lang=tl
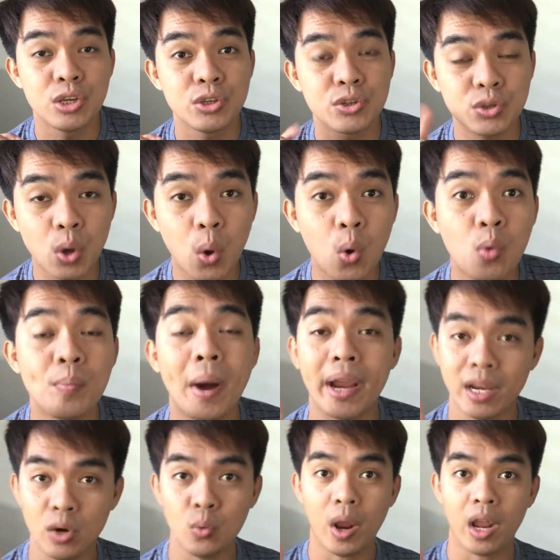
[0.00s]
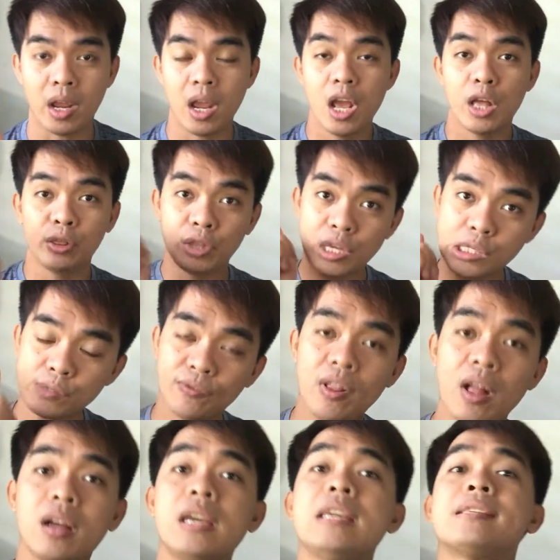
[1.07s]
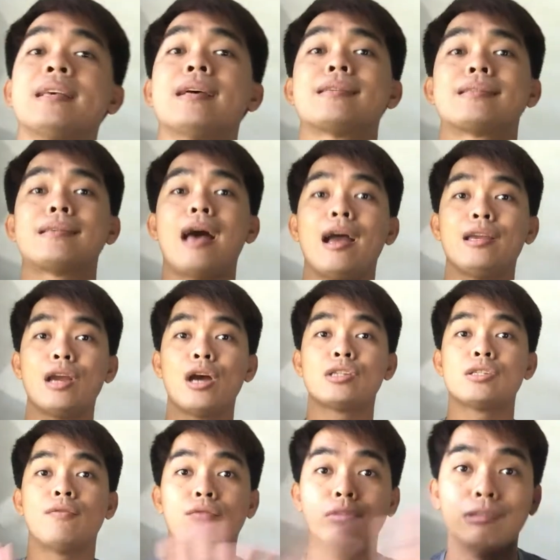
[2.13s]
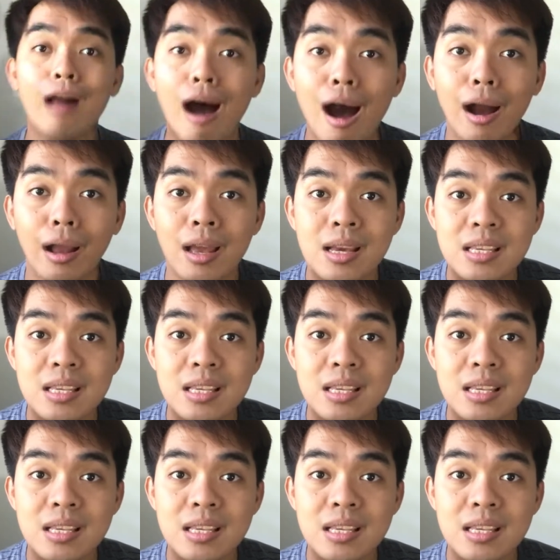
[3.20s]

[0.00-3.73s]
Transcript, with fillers: So, by the way, this vlog is a science of vlog.